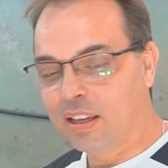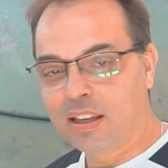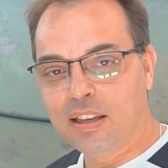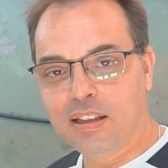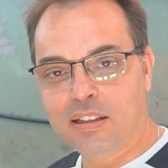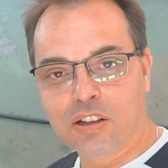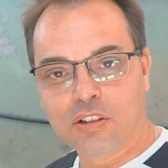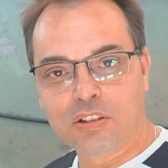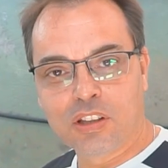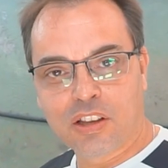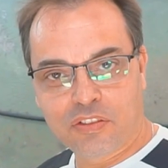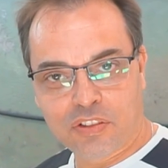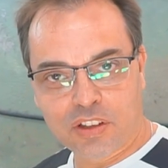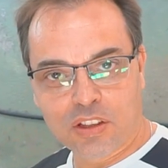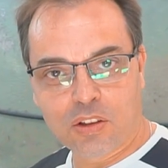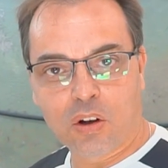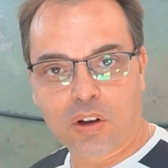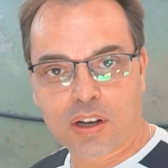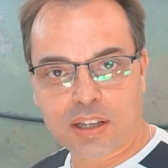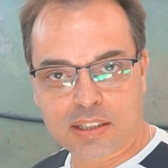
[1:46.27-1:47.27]
Então,
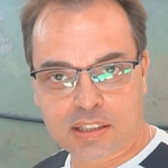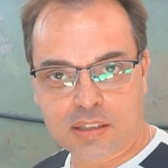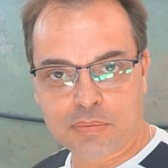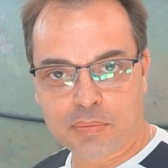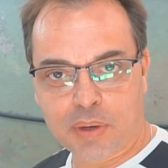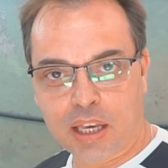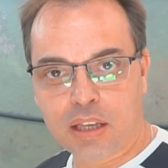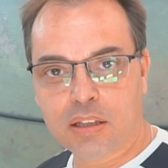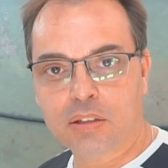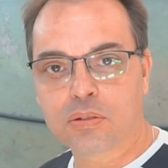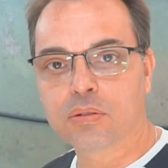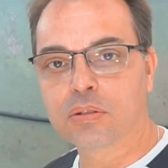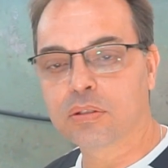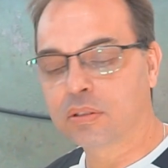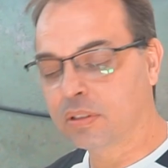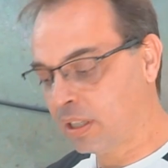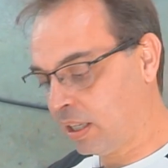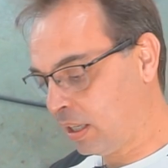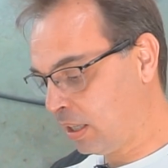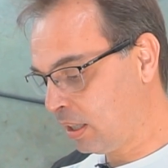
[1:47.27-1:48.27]
devido ao aquecimento,
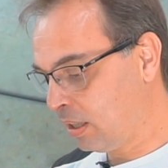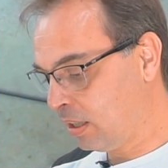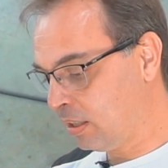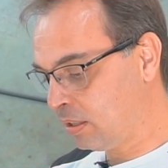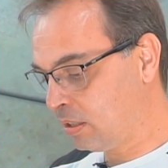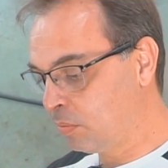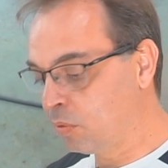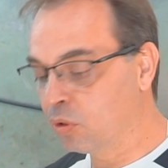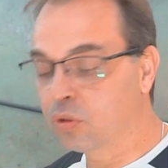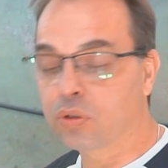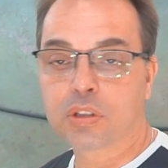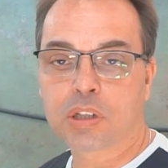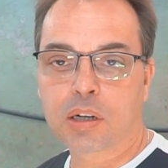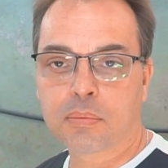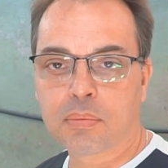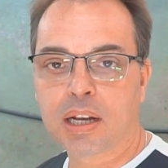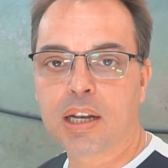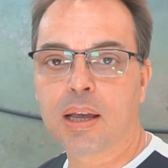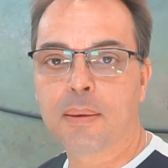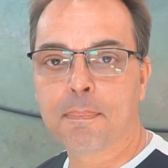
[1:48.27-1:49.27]
né, esse motor
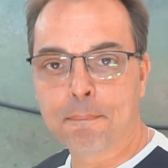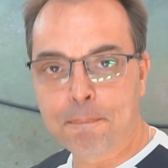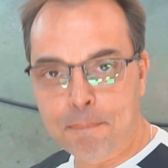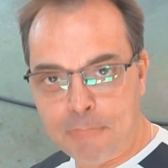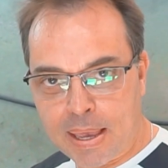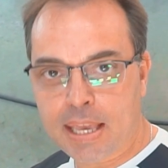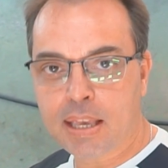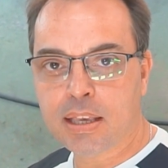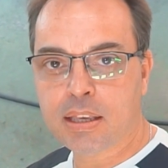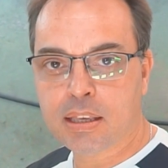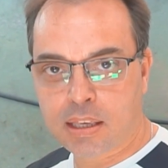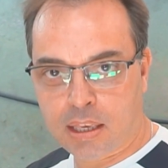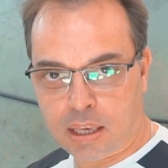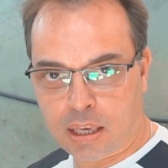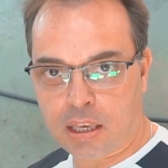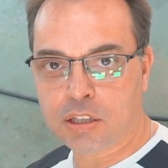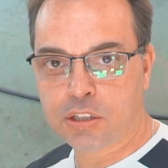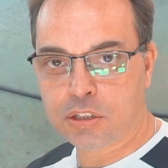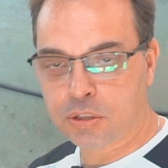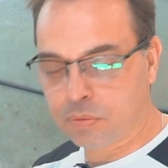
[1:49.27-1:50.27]
trabalha bem
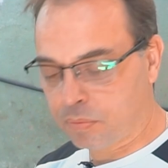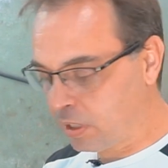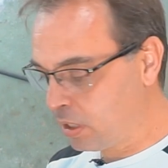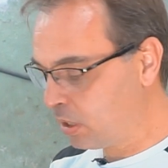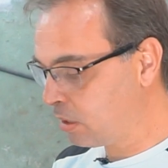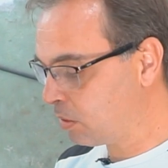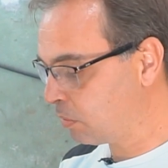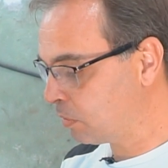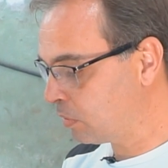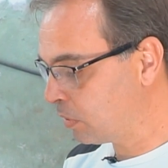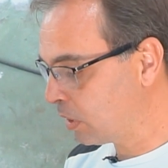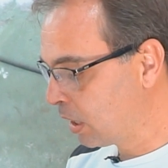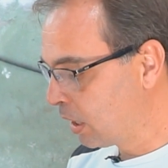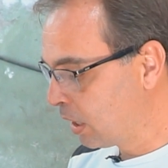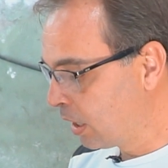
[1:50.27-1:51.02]
quente mesmo,